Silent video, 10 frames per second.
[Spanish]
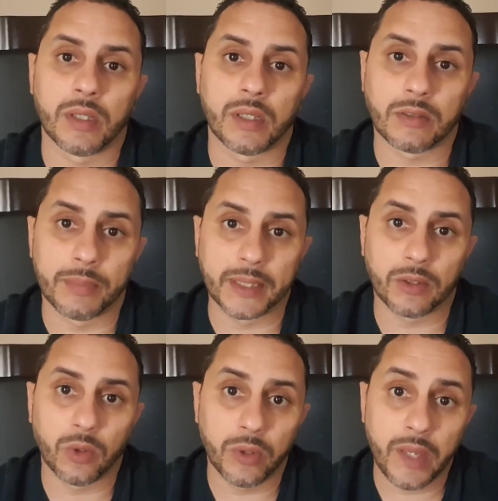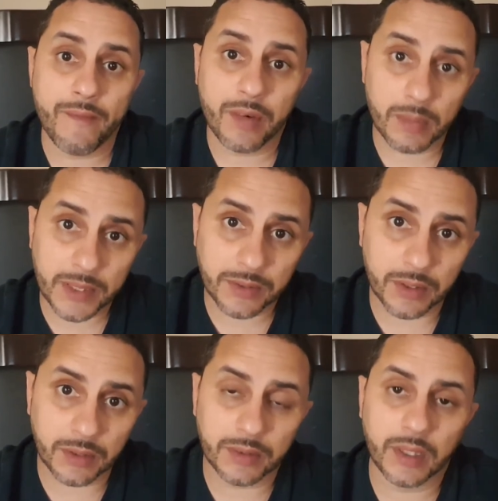eh, sometes tu
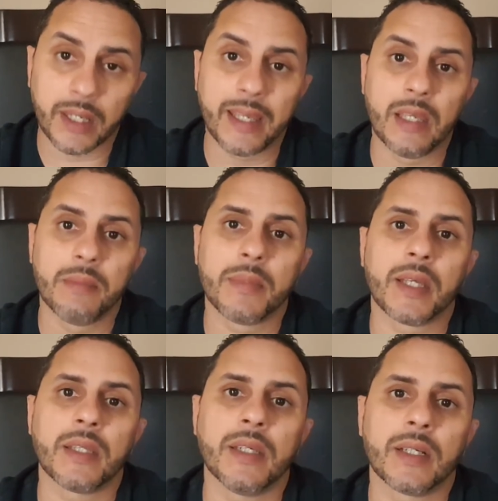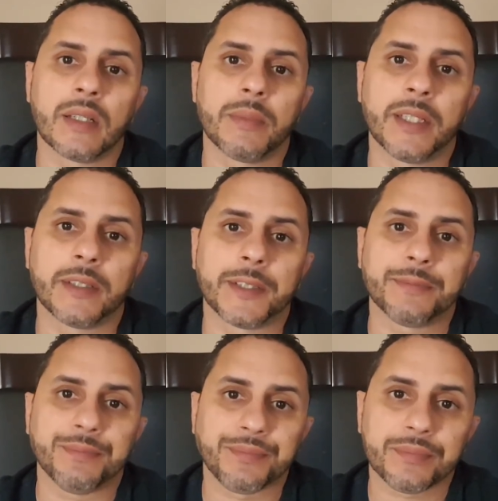información,
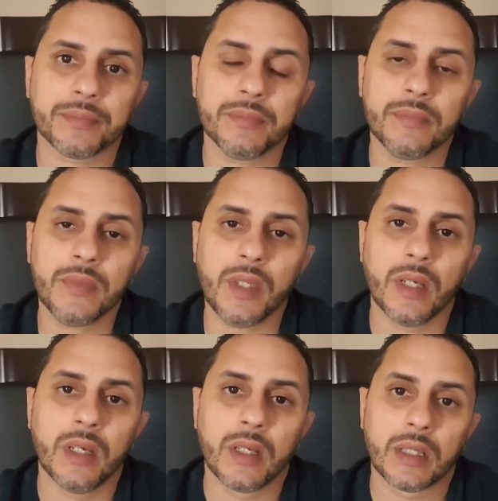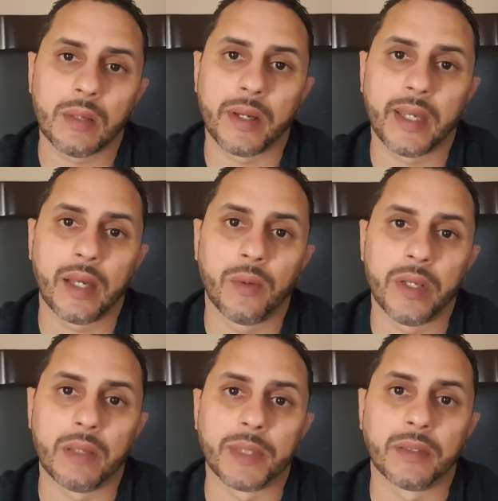inmediatamente te va a llegar un
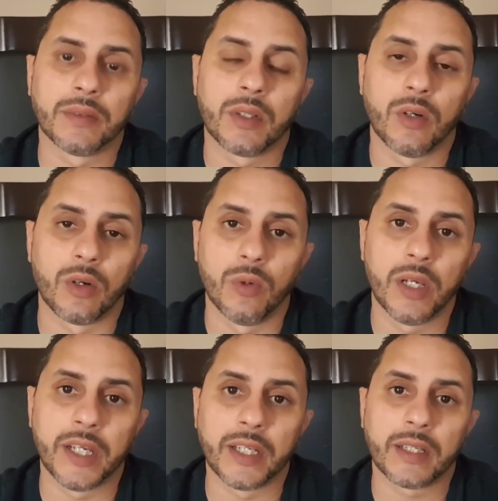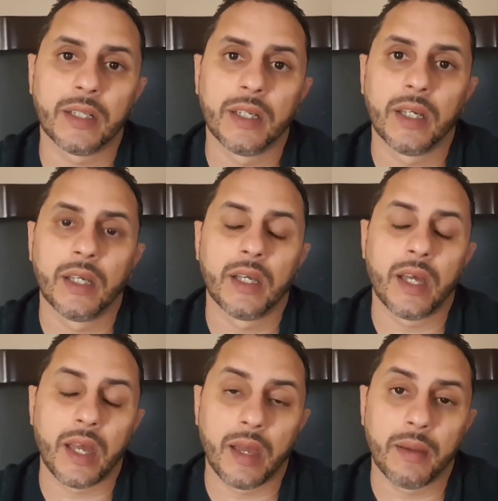email con un link.
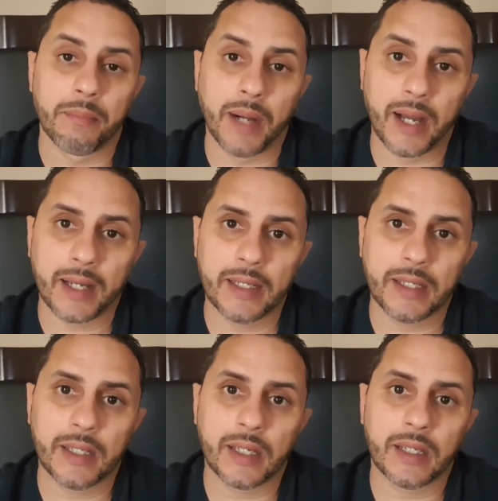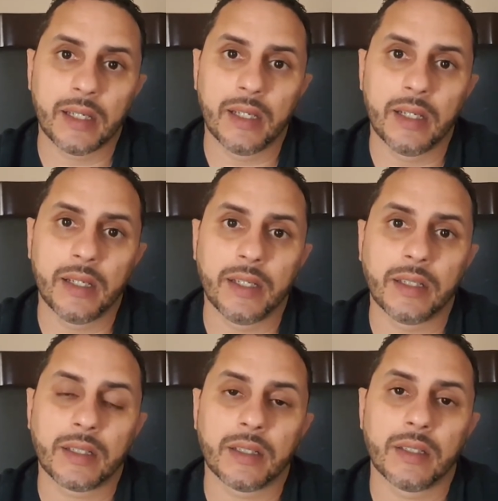Vas a cliquear el
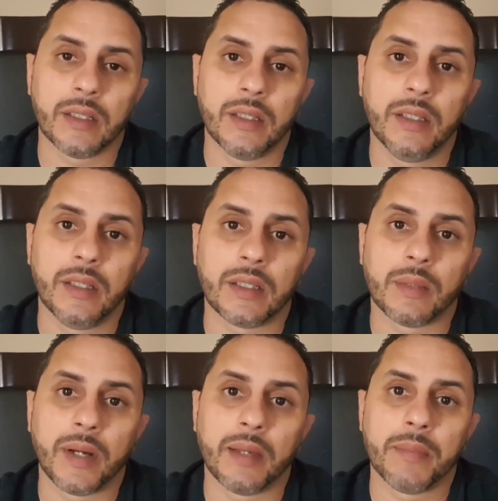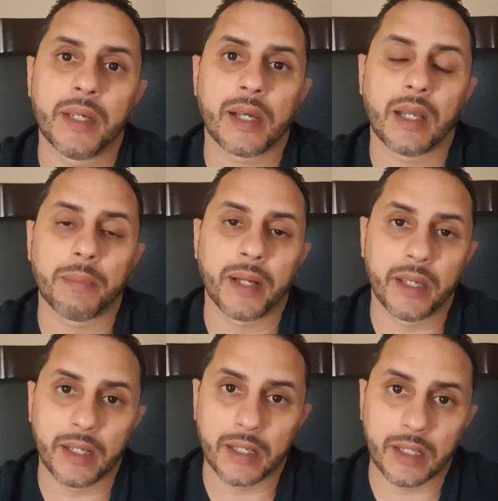link y te van a enviar a la
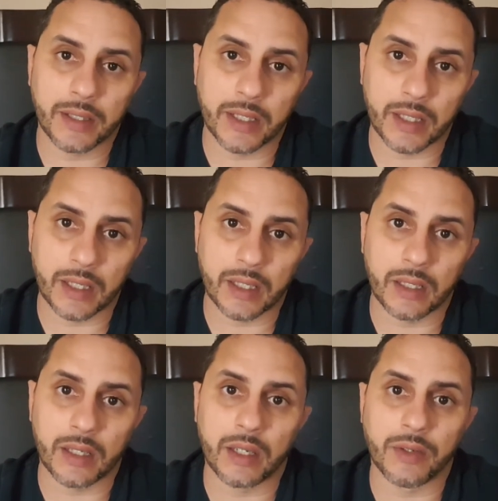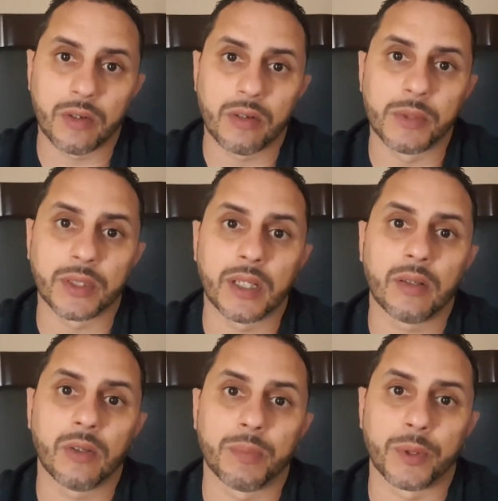página de ellos como tal
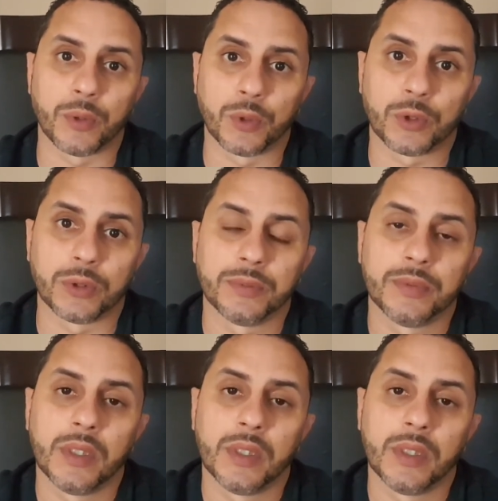con los productos.